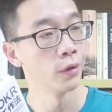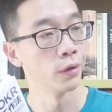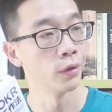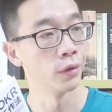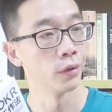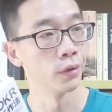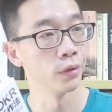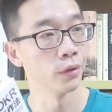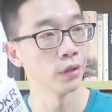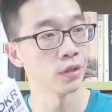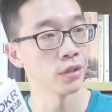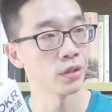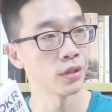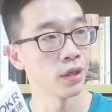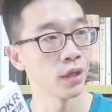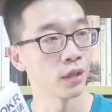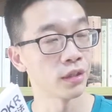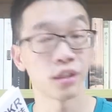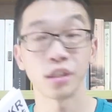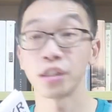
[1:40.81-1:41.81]
呃一
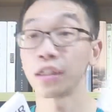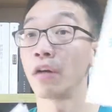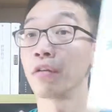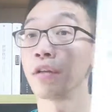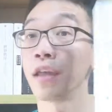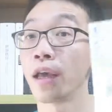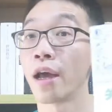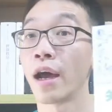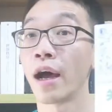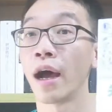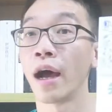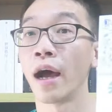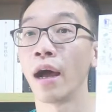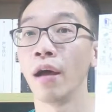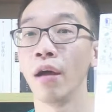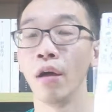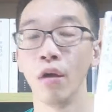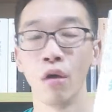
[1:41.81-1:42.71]
些制造业啊，